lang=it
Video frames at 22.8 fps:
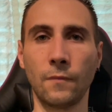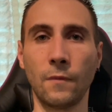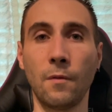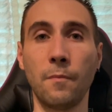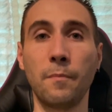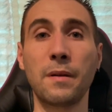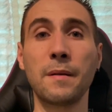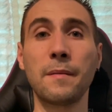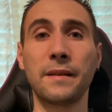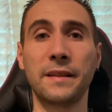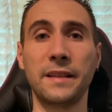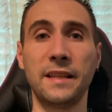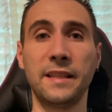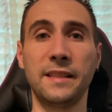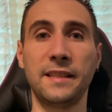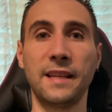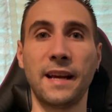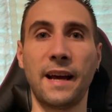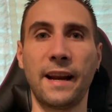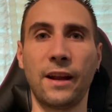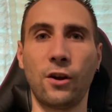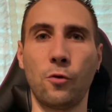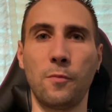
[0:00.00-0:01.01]
Prima di
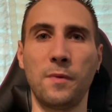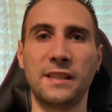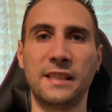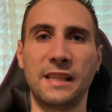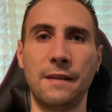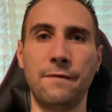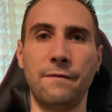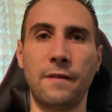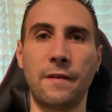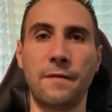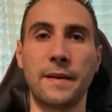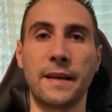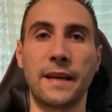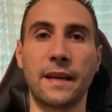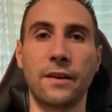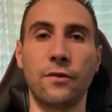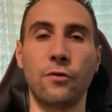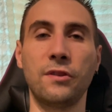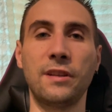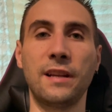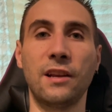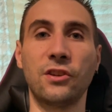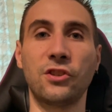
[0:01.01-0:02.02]
iniziare, come sempre, vi
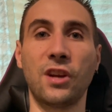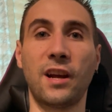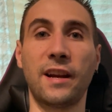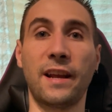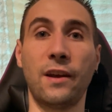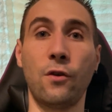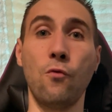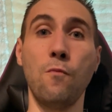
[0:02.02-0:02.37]
chiedo di lasciare